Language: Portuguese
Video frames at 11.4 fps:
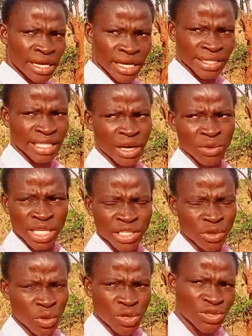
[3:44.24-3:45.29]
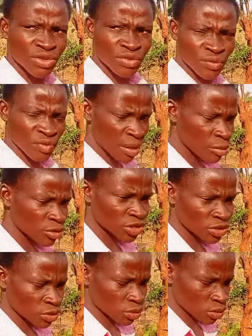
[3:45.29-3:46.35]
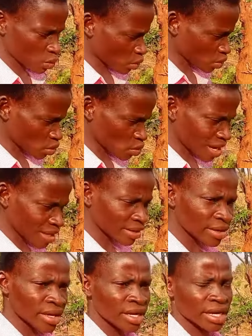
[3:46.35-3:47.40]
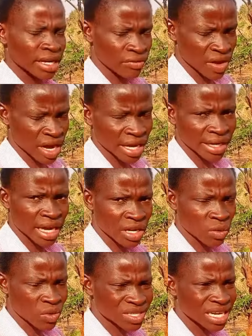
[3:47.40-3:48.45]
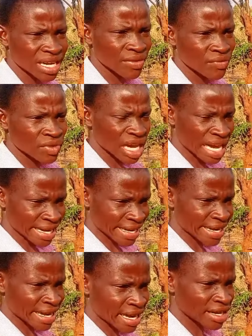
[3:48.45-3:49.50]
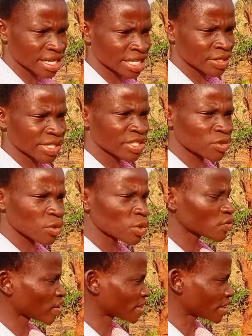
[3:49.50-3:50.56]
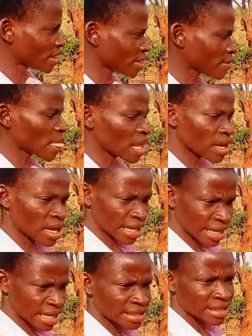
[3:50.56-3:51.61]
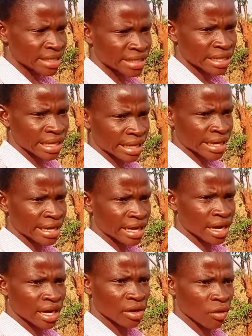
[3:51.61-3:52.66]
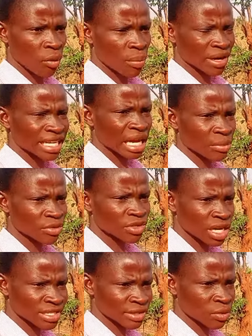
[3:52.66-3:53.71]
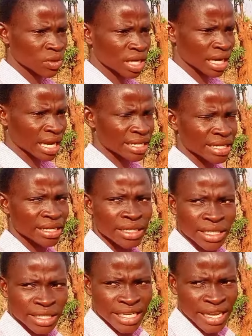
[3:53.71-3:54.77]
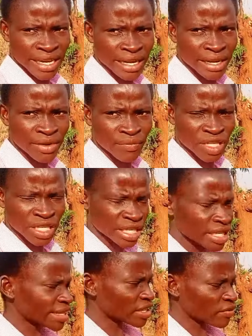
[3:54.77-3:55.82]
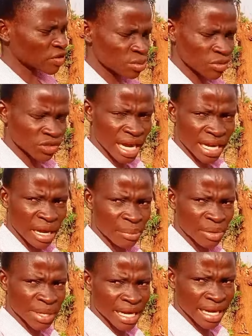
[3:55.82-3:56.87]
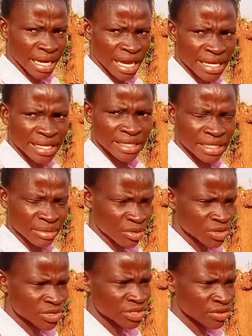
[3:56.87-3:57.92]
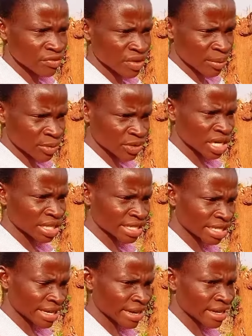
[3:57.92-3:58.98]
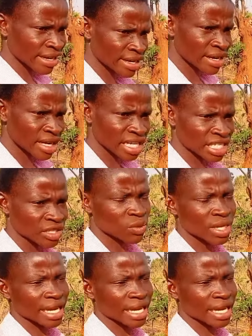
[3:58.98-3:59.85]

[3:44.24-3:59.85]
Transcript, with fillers: Então, o dia de hoje, vamos continuar levar a nossa areia. E o dia de hoje vai ser aquele dia de alegria, completarmos a segunda calada de aré. E deixa-vos mostrar a primeira calada, depois vamos já descarregar a segunda